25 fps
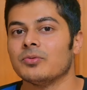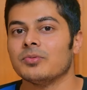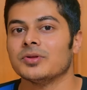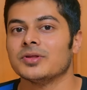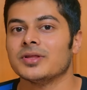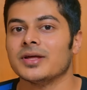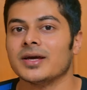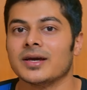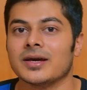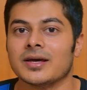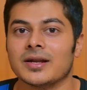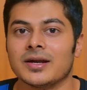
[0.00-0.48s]

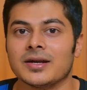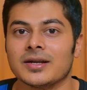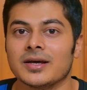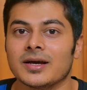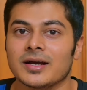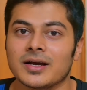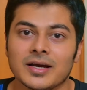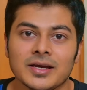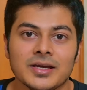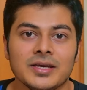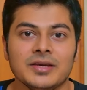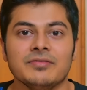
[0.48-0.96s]
बताया क्रेटा
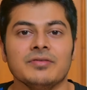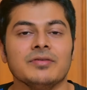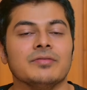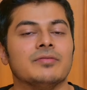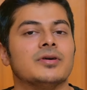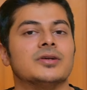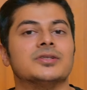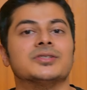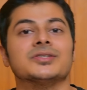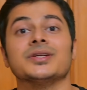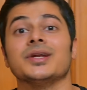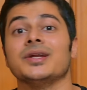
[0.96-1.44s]
का ईवी
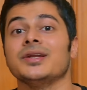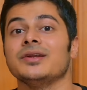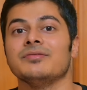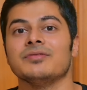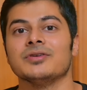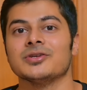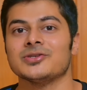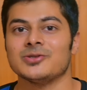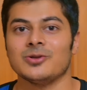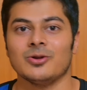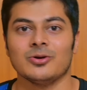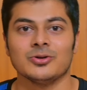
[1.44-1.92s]
वर्जन
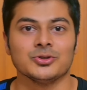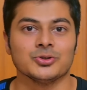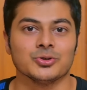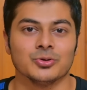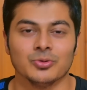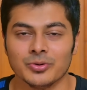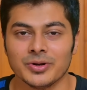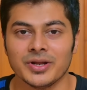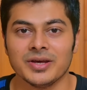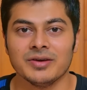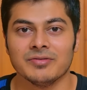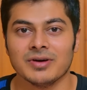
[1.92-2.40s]
वेज लॉन्च
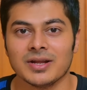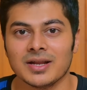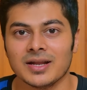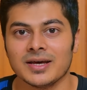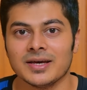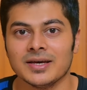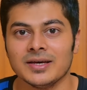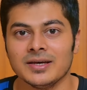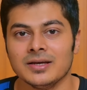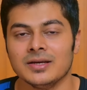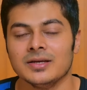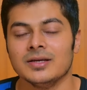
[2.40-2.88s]
होने ही वाला
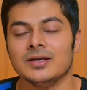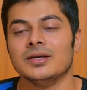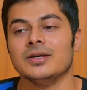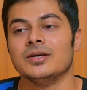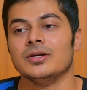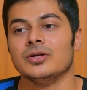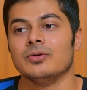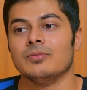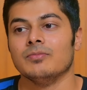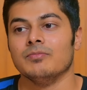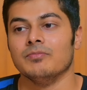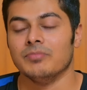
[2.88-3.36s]
है
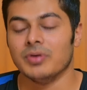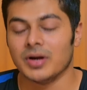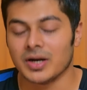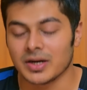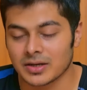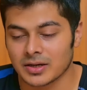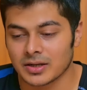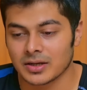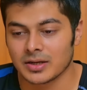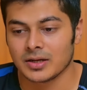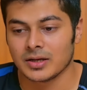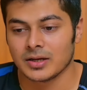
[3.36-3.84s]

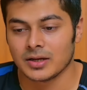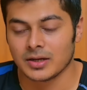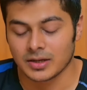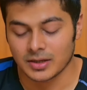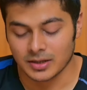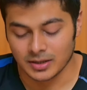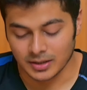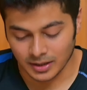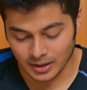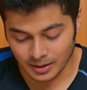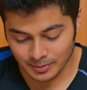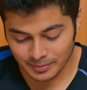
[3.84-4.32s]
बट
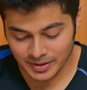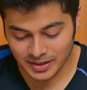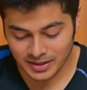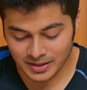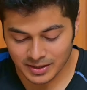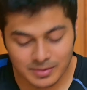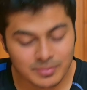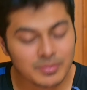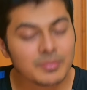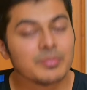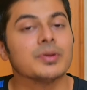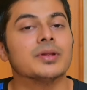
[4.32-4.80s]
हमें
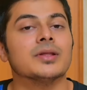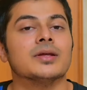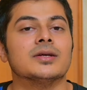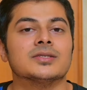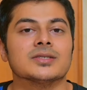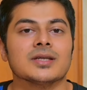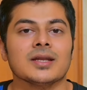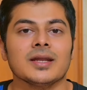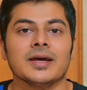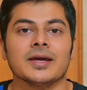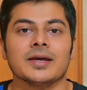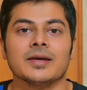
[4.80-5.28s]
ये भी पता
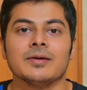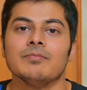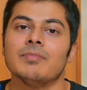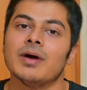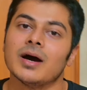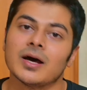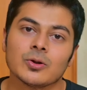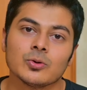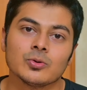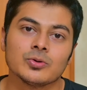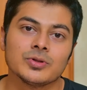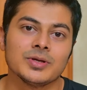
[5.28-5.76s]
चला है कि
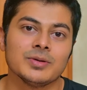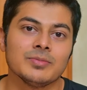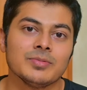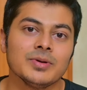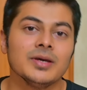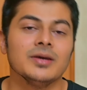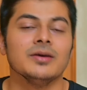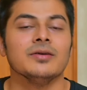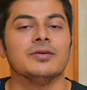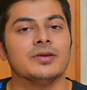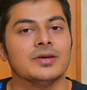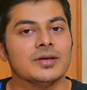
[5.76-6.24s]
मारुति
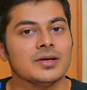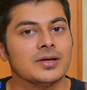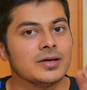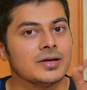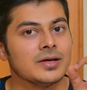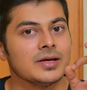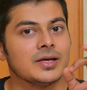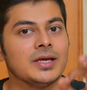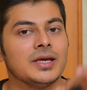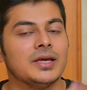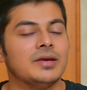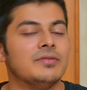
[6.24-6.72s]
भी
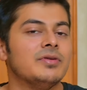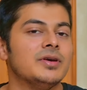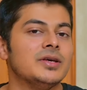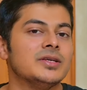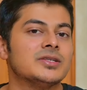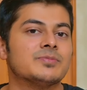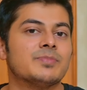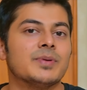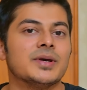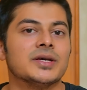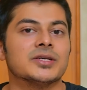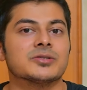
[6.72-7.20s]
ईवी e
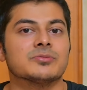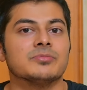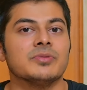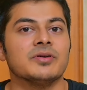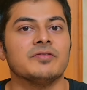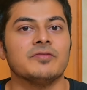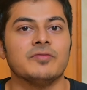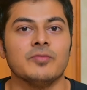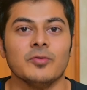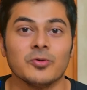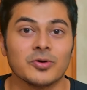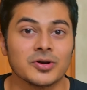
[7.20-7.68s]
स्पेस में
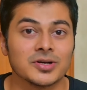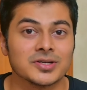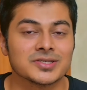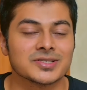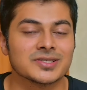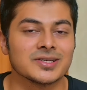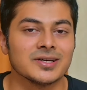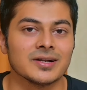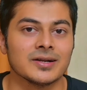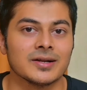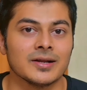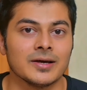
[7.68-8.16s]
फोकस
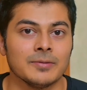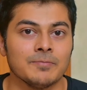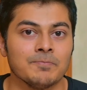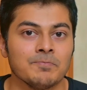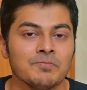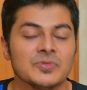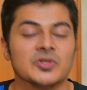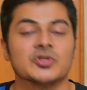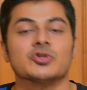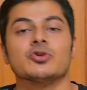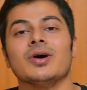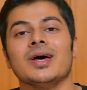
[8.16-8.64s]
कर रहा है
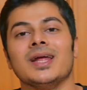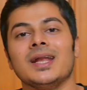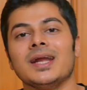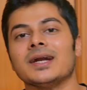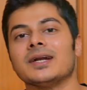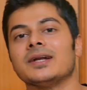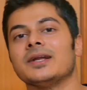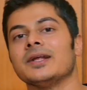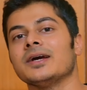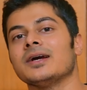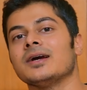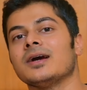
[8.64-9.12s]
सो
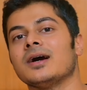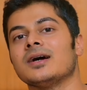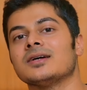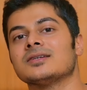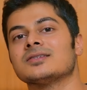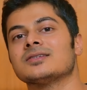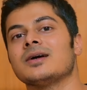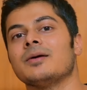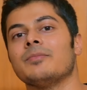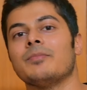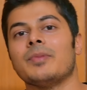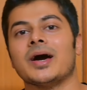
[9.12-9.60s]
इलेक्ट्रिक
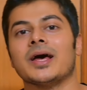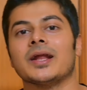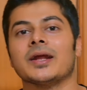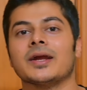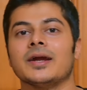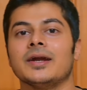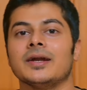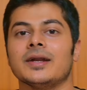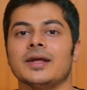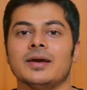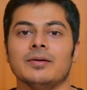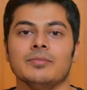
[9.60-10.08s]
कार्स का
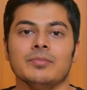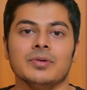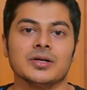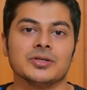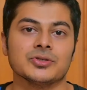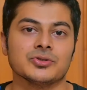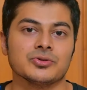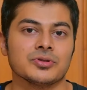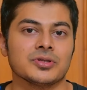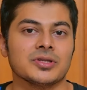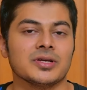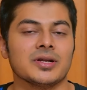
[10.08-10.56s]
मार्केट
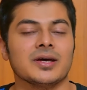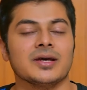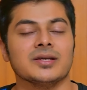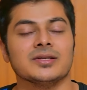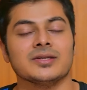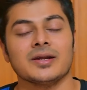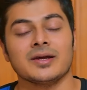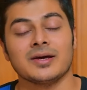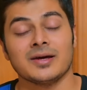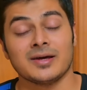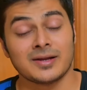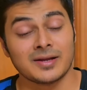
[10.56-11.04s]
एमर्ज होते आ
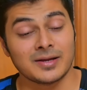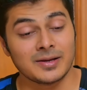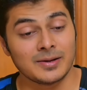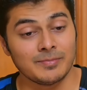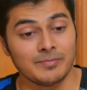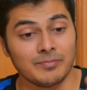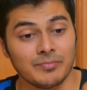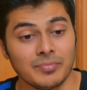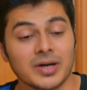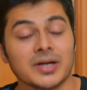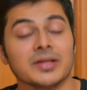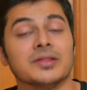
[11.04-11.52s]
रहा
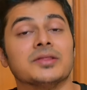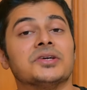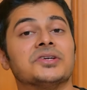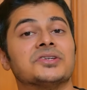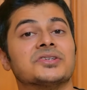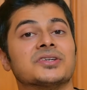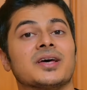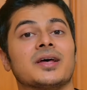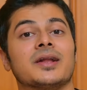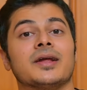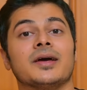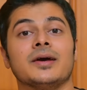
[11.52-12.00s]
है बढ़ते
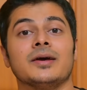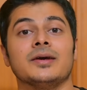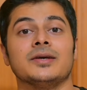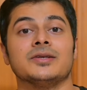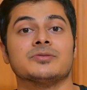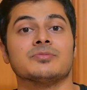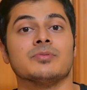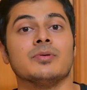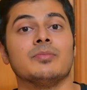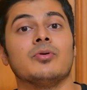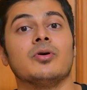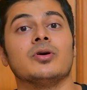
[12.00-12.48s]
जा रहा है
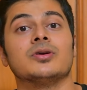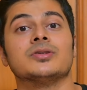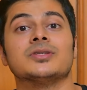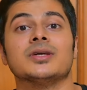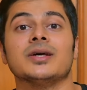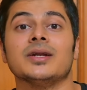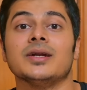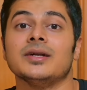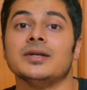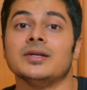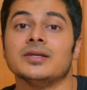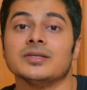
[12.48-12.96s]
इसमें बहुत
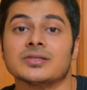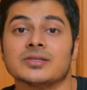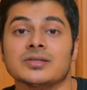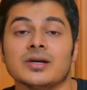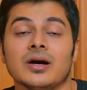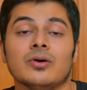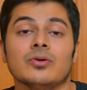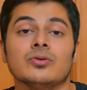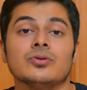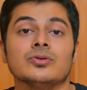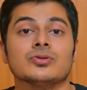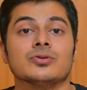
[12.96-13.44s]
सारे
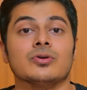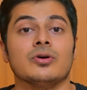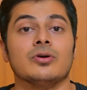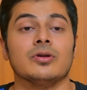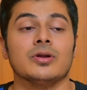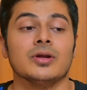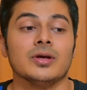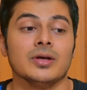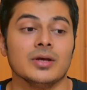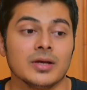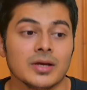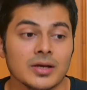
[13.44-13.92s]
डिस्काउंट्स और
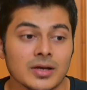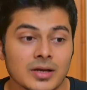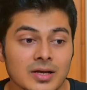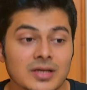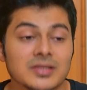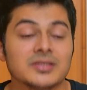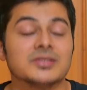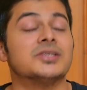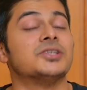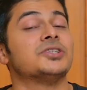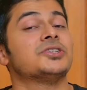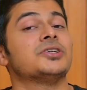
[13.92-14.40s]

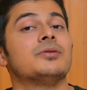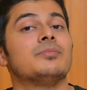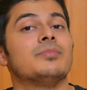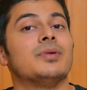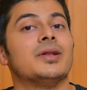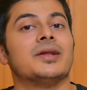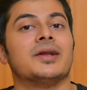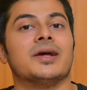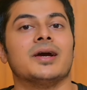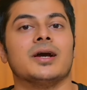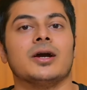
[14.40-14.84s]
कंसेशन मिल रहा